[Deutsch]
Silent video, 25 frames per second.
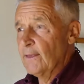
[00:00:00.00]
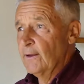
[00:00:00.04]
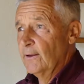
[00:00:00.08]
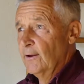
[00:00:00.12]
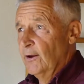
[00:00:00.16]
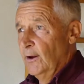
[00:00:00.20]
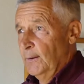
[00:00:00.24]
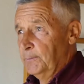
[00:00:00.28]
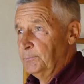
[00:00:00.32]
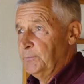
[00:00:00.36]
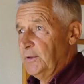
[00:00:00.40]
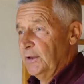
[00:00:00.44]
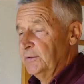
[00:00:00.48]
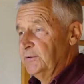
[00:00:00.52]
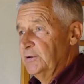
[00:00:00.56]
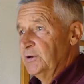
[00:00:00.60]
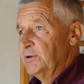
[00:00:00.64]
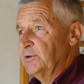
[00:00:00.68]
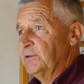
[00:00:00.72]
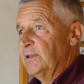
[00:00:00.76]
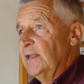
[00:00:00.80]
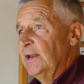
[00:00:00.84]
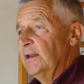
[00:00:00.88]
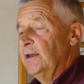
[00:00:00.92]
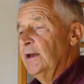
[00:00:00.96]
habe dann die
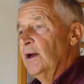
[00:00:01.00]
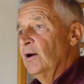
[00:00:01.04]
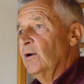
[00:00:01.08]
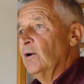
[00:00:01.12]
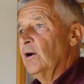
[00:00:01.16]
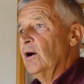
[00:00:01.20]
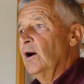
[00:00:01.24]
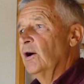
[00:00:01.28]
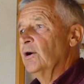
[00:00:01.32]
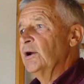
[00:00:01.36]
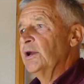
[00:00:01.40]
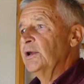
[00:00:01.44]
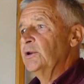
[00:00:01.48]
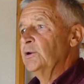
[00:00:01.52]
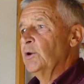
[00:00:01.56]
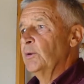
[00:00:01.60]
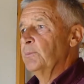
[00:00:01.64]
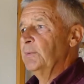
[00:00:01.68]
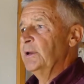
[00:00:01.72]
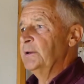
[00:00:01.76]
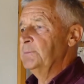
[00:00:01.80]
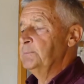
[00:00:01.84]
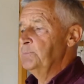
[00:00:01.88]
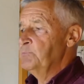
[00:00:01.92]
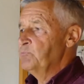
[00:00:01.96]
Stelle auch
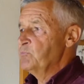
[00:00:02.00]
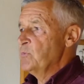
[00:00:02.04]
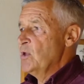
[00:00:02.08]
angenommen